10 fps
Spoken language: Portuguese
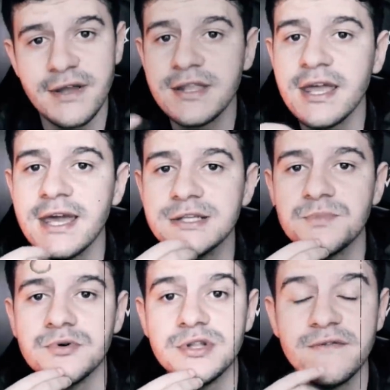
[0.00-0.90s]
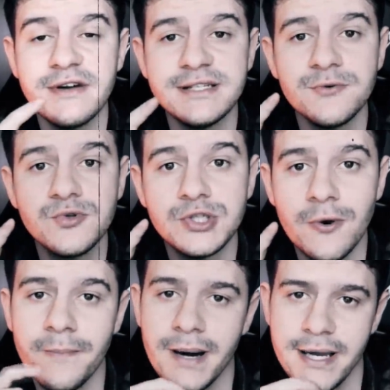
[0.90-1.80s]
vai ter que responder vai ser o
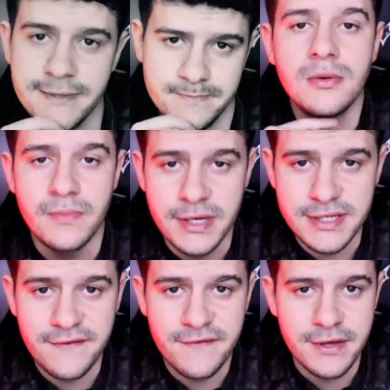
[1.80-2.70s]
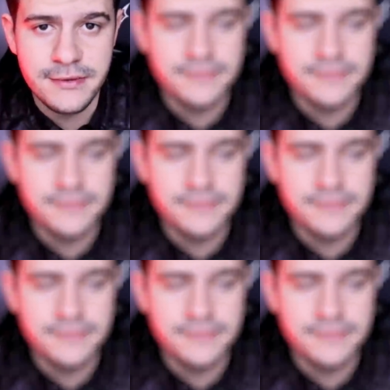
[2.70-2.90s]
seu pai. Mas enfim,